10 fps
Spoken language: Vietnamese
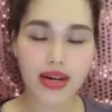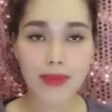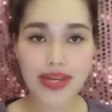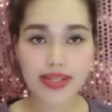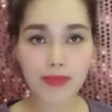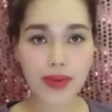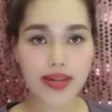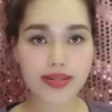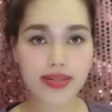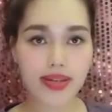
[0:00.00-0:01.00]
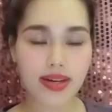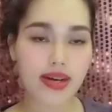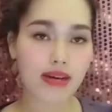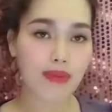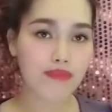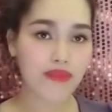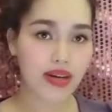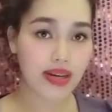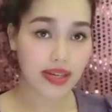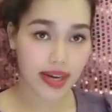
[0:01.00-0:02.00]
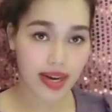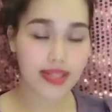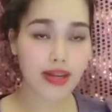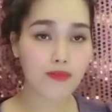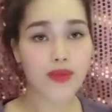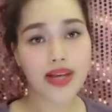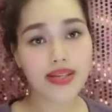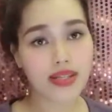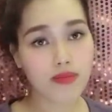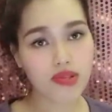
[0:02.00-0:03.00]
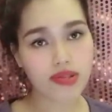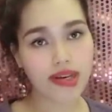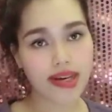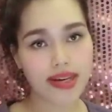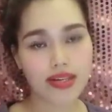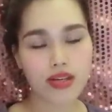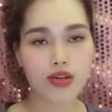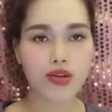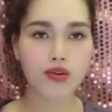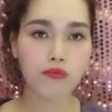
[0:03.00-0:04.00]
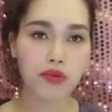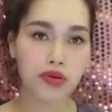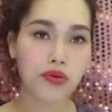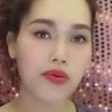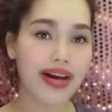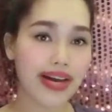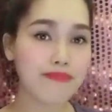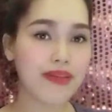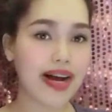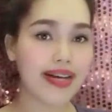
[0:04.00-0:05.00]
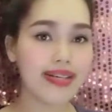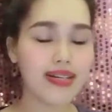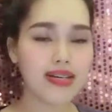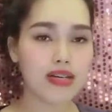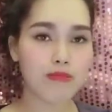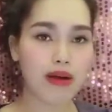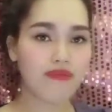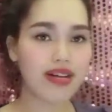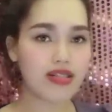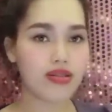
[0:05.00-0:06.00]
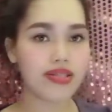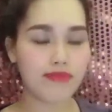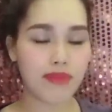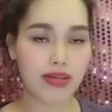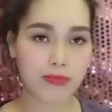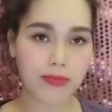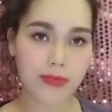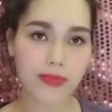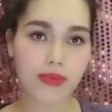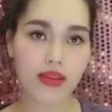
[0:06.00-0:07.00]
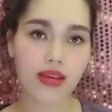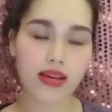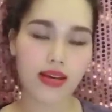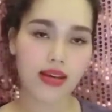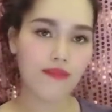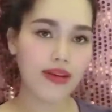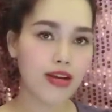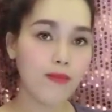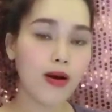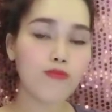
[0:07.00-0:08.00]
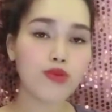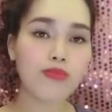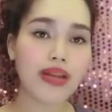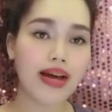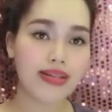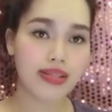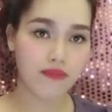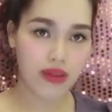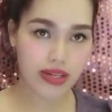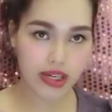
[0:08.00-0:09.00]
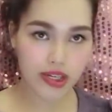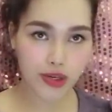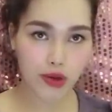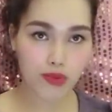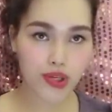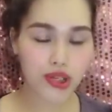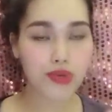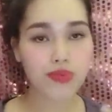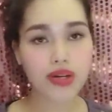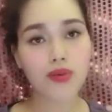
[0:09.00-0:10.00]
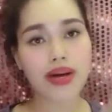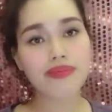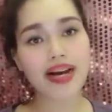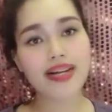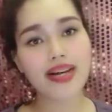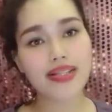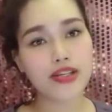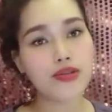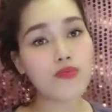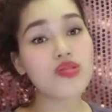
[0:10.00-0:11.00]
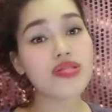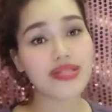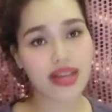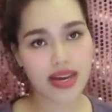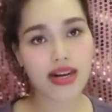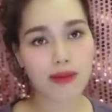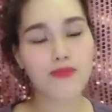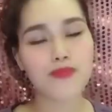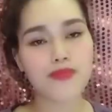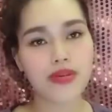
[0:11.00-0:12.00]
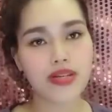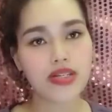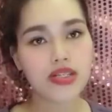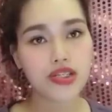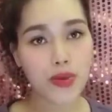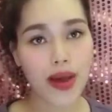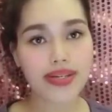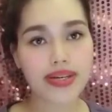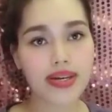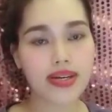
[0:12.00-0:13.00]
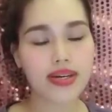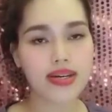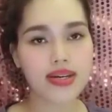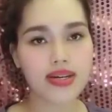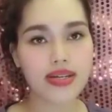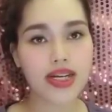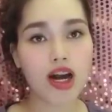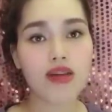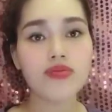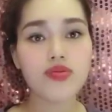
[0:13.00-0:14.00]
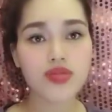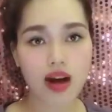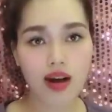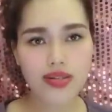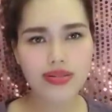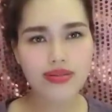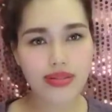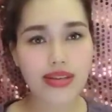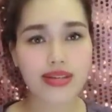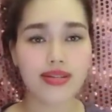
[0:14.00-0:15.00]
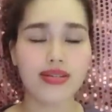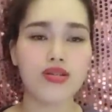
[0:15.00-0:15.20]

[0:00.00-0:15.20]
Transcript: Các bạn thân mến, các bạn vừa nghe xong lá thư tâm sự thứ hai của một cô em gái bảo vệ cho chị mình. Và nếu mà Hồng Nhung là nhân vật chính trong câu chuyện Nhung là cô em gái này thì Nhung sẽ gặp chị Loan kia để nói rõ sự tình